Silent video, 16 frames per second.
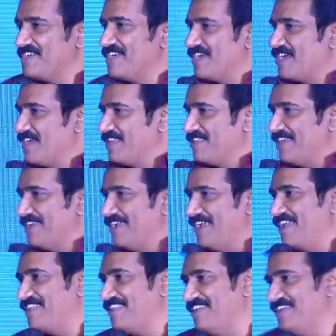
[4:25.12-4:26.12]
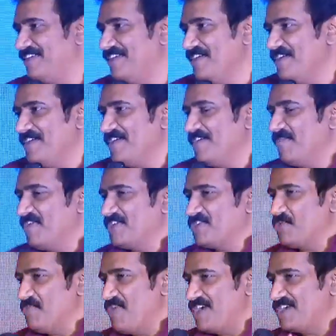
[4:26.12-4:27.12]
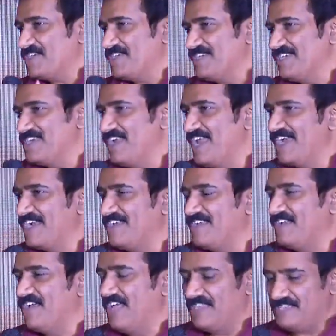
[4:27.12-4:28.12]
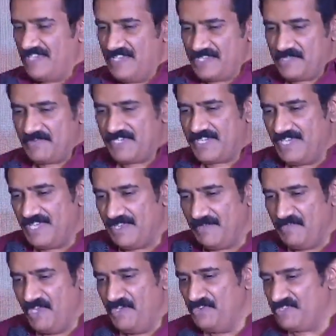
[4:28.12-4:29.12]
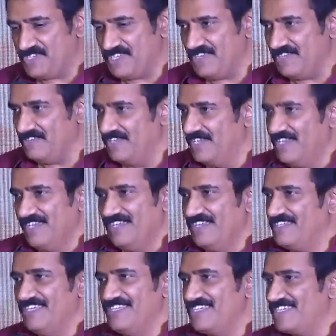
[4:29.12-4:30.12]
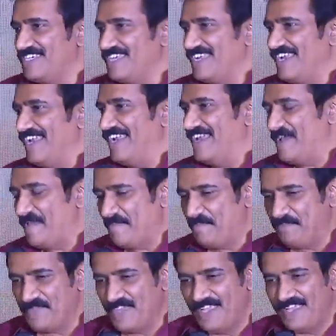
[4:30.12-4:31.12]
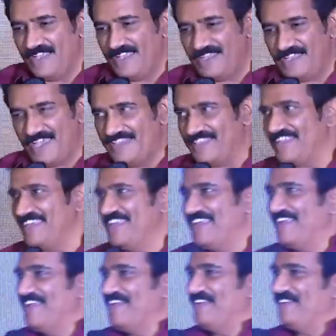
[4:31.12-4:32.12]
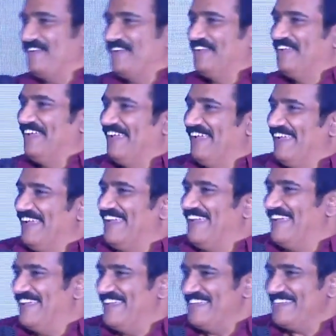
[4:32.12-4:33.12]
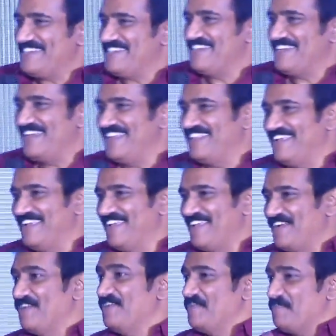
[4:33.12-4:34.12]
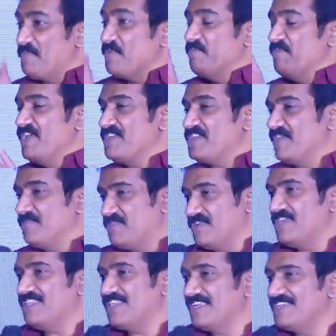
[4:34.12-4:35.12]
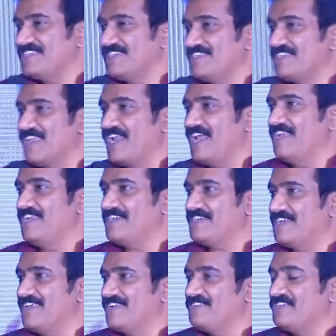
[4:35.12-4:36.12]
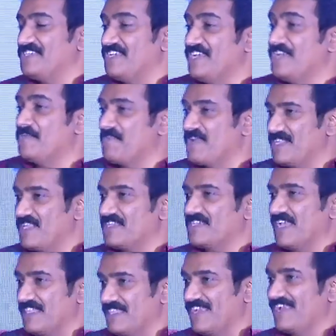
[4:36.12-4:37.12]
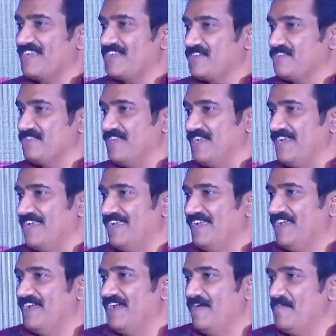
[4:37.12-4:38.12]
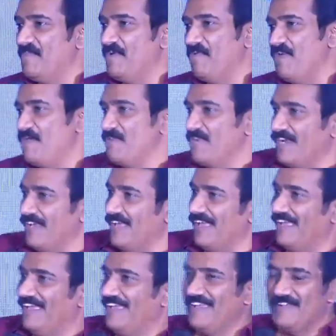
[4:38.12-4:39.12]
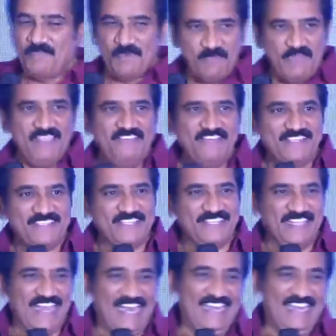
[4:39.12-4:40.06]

శ్రీకాంత్ అయ్యంగారిది మన సుభాష్ చేసిన యాక్టింగ్ అసలు ఎస్పెషల్లీ మెనో సీన్ చించేశారు ఆయన హరితేజ గారు శ్రీకాంత్ అయ్యంగారు గారు ఇప్పుడు మీరు చెప్తుంటే తెలిసింది సార్ రాజేష్ గారు సింక్ బ్రదర్స్కి అంత కష్టం ఉందని అమ్మ బాబోయ్ ఇప్పుడు భయం వేస్తుంది